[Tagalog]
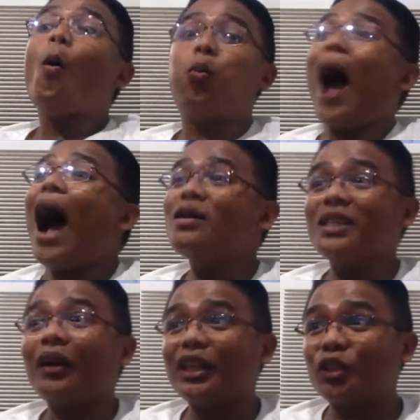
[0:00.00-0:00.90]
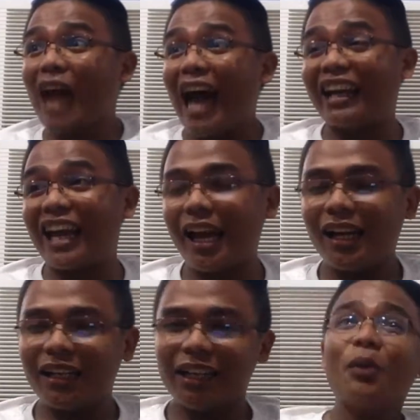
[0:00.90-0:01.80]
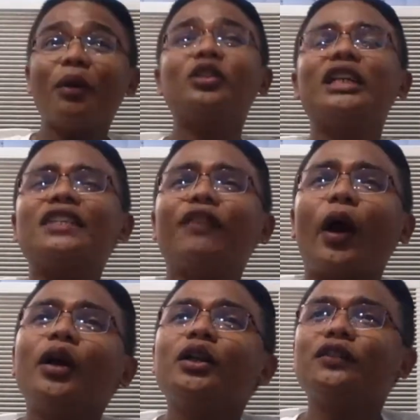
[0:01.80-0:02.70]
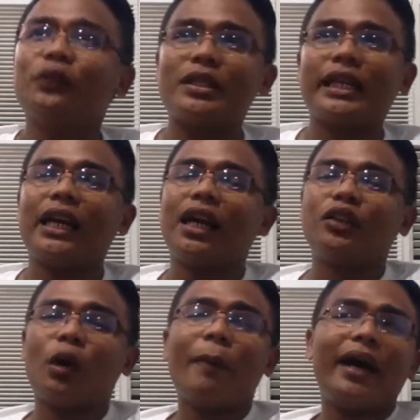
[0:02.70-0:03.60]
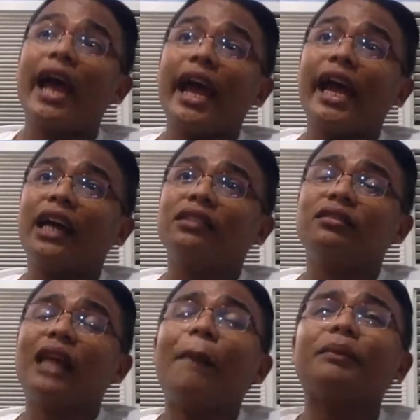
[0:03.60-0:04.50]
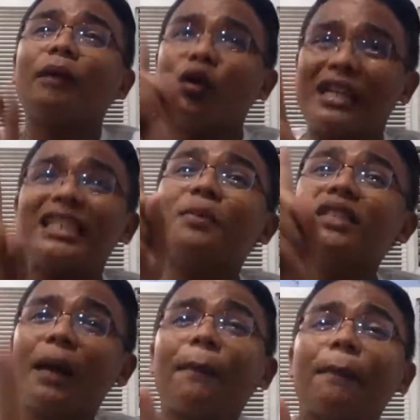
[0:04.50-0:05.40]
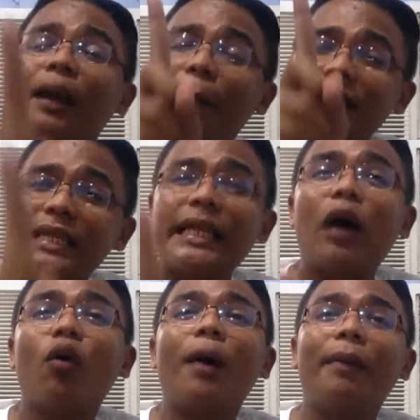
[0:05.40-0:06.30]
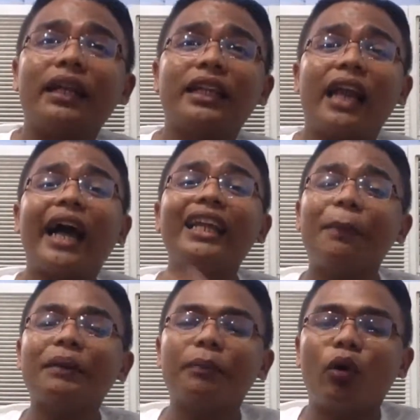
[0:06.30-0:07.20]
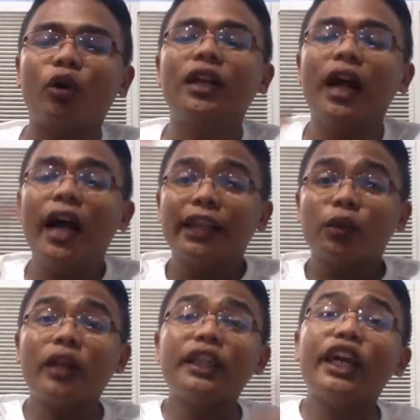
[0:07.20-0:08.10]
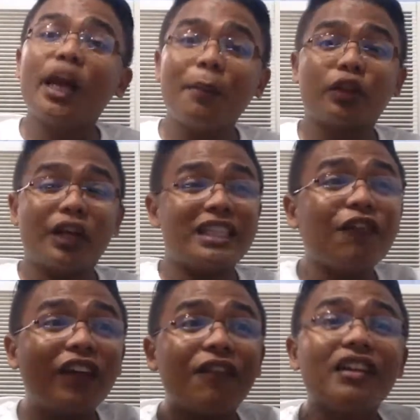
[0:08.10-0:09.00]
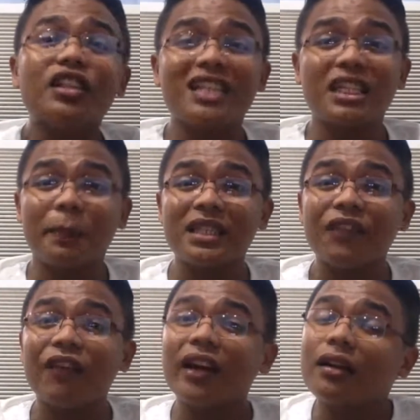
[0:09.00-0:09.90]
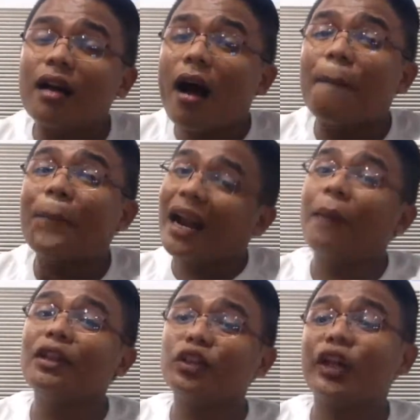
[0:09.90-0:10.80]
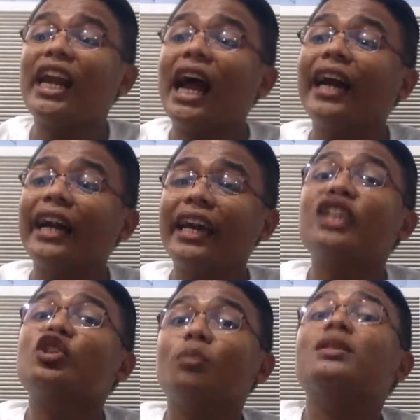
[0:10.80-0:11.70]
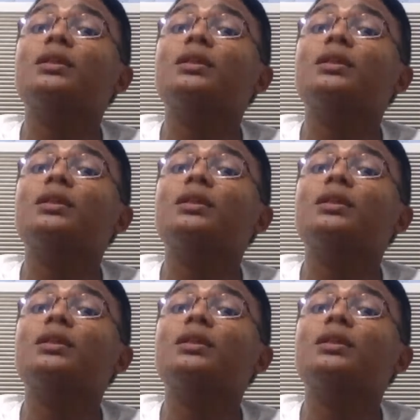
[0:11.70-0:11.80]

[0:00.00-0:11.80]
Wow, sa so dictionary. Tama it's very confusing lang, no? And dapat manggod. Isa pa sa nap napansin ako ang mali nila. Kaya dapat manggod, 20 kilometers. If given siya sa specific uh, parameter, kailangan na i-resume